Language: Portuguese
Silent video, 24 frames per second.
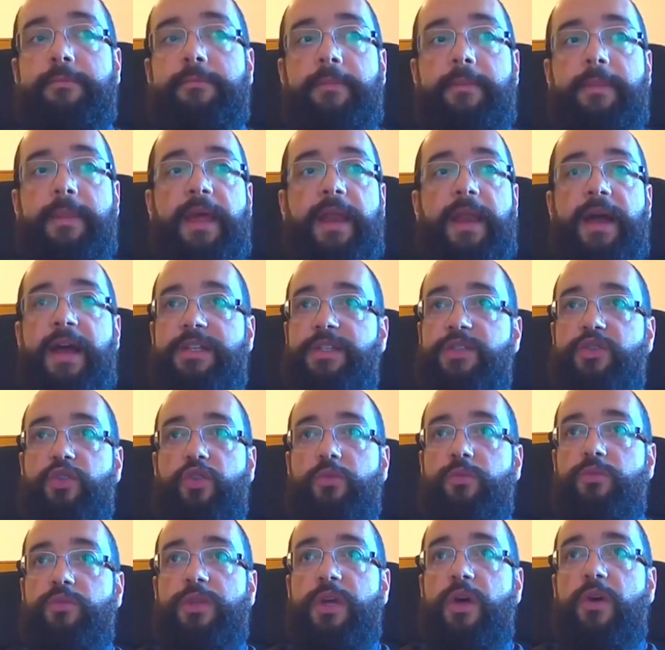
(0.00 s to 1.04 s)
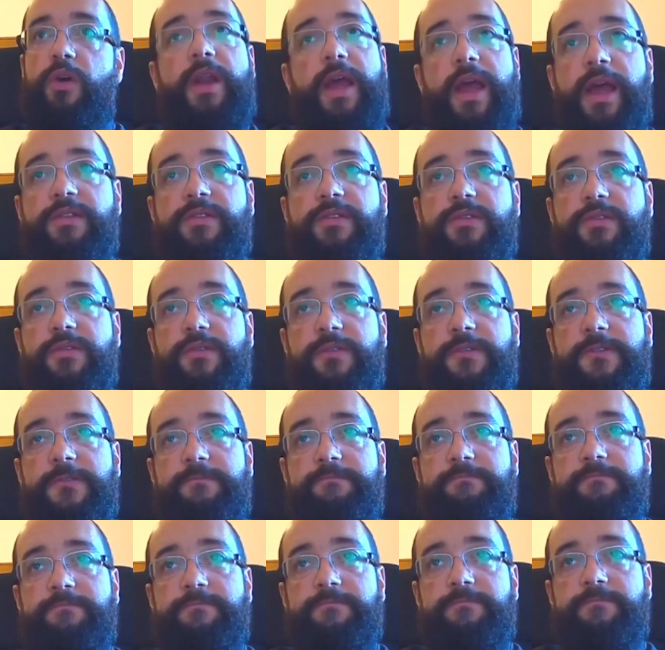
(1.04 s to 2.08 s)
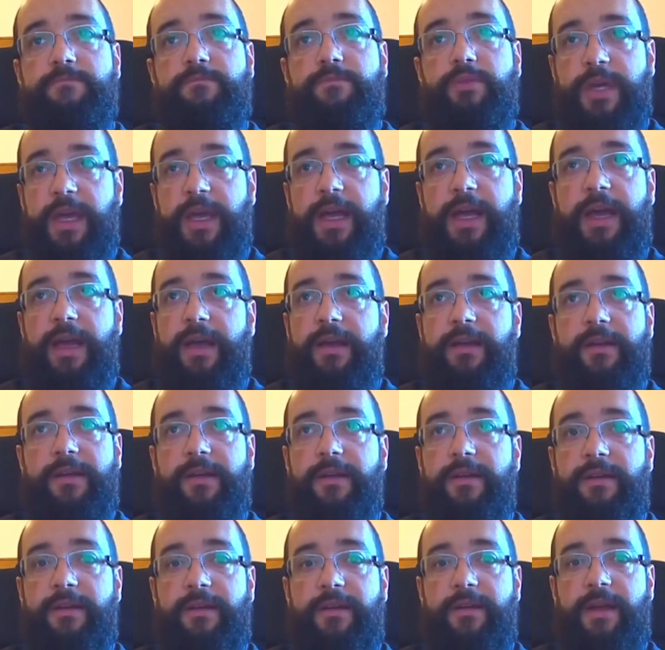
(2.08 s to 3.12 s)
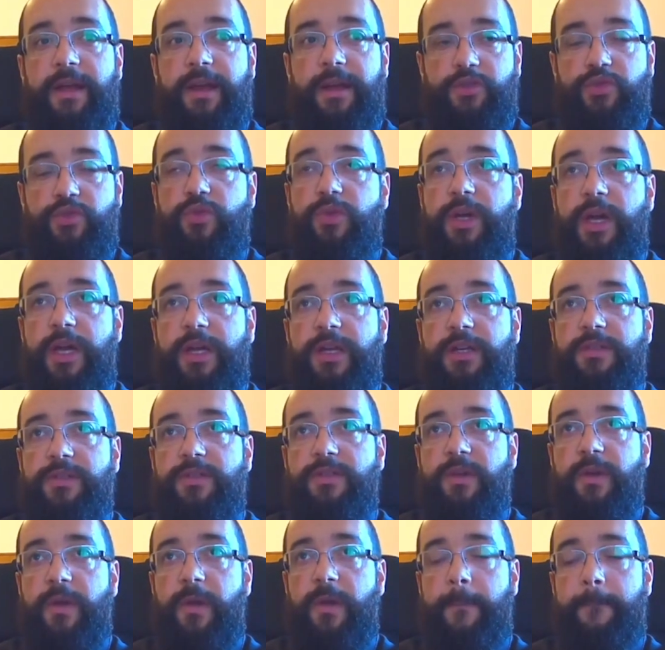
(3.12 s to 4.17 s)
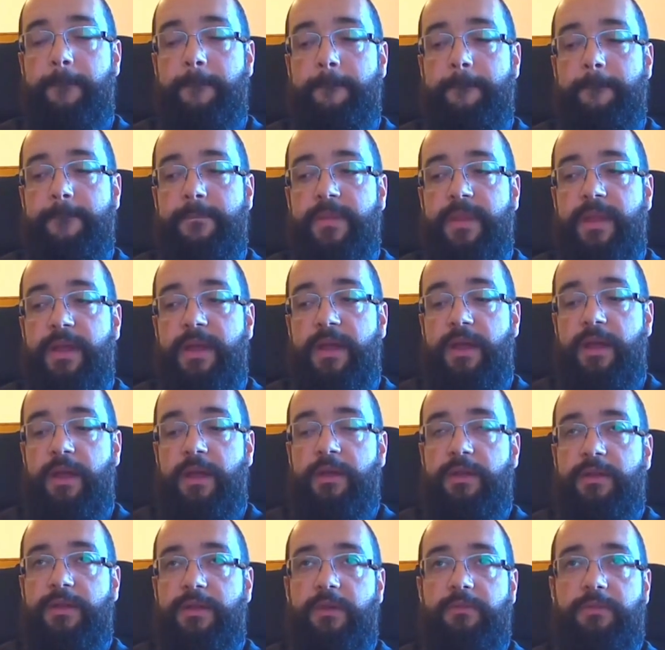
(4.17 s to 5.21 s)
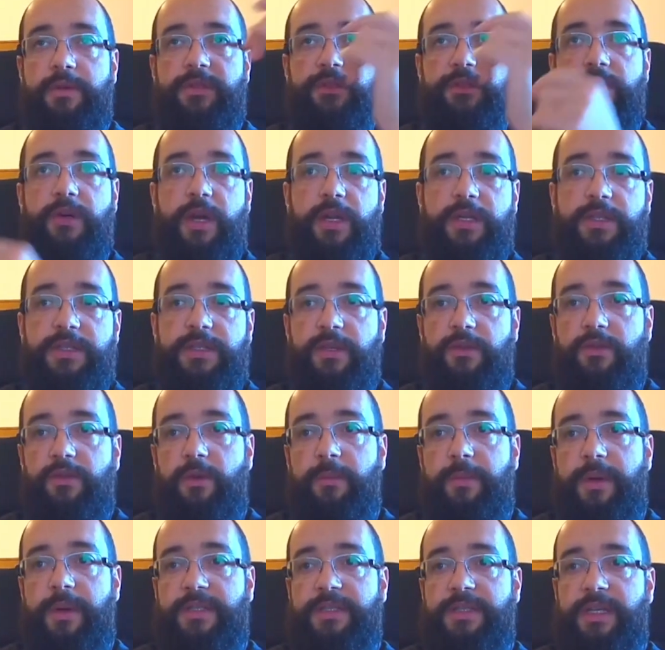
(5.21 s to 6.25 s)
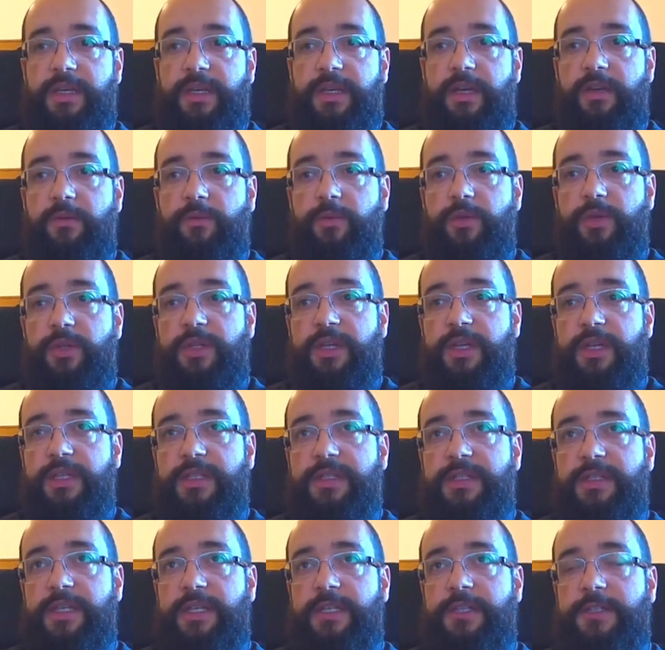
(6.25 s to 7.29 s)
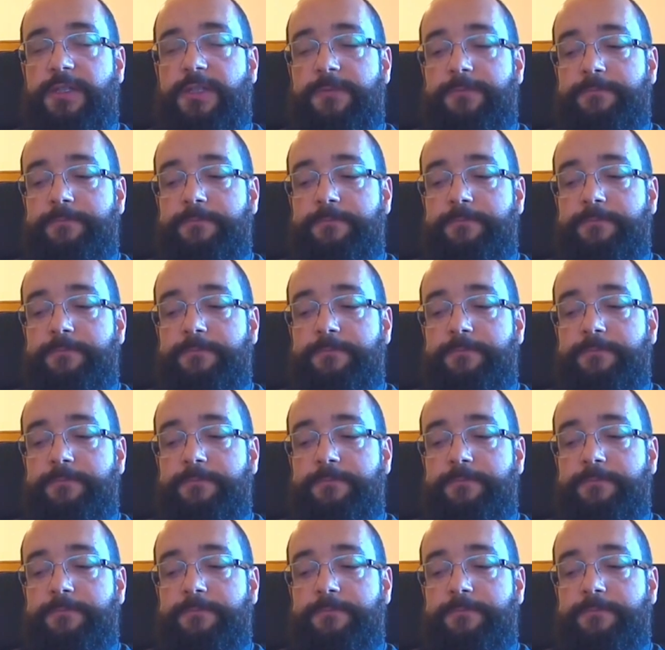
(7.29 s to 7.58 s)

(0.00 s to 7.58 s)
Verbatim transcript: ela acha que todo mundo é honesto, porque ela julga isso. Tem uma história de São Tomás de Aquino muito interessante,